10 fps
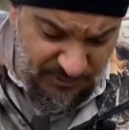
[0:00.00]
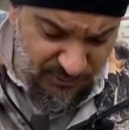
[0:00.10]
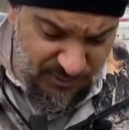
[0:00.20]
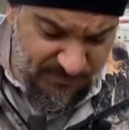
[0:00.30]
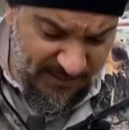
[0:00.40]

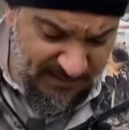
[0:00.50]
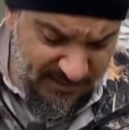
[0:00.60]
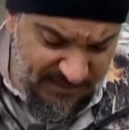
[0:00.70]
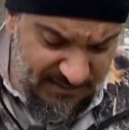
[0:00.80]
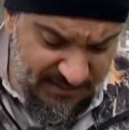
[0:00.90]
Bacillus
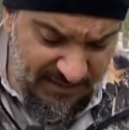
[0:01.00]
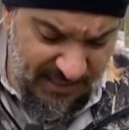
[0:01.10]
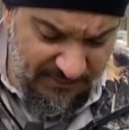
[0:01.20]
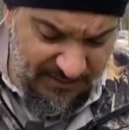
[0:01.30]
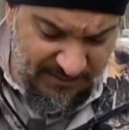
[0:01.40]
bakterisini de
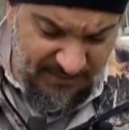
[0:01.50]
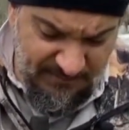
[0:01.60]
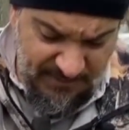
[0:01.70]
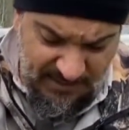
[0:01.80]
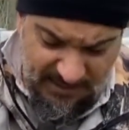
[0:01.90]
ilave
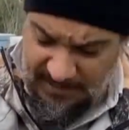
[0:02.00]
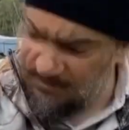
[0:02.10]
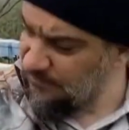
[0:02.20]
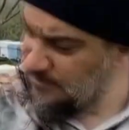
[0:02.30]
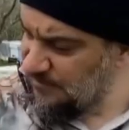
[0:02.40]
ettim.
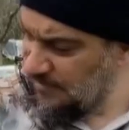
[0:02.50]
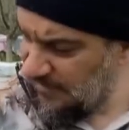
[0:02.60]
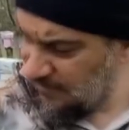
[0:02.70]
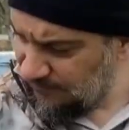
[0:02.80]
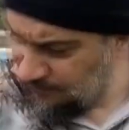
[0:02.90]
Haydi bismillah.